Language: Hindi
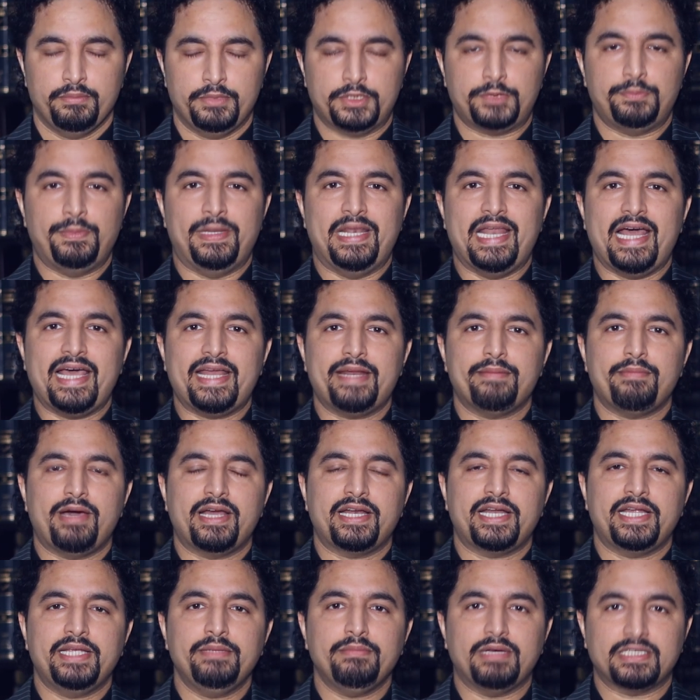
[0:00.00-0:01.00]
बसमिलीम
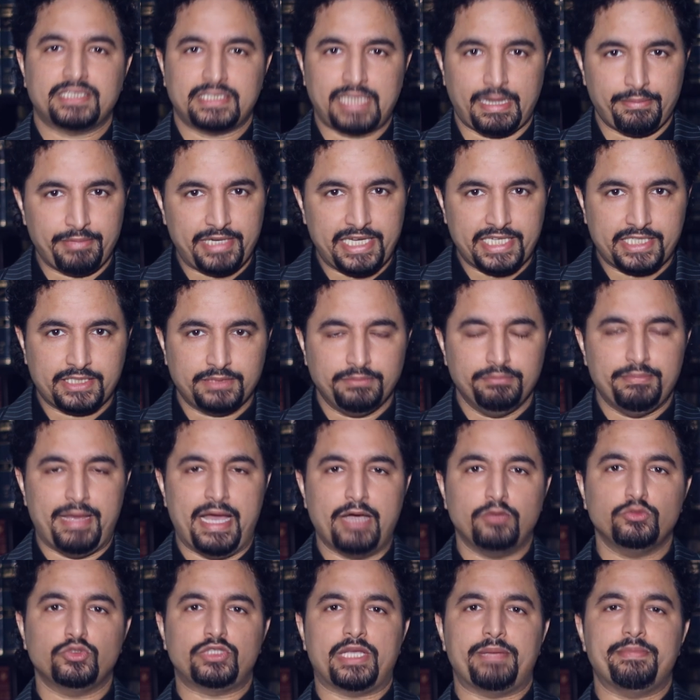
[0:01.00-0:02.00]

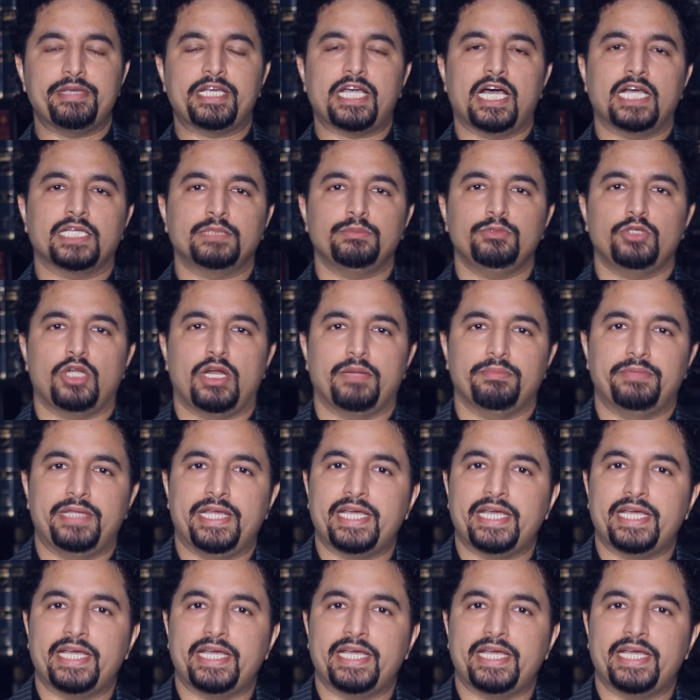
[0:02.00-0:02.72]
मैं हूं सैबी काजमी और आप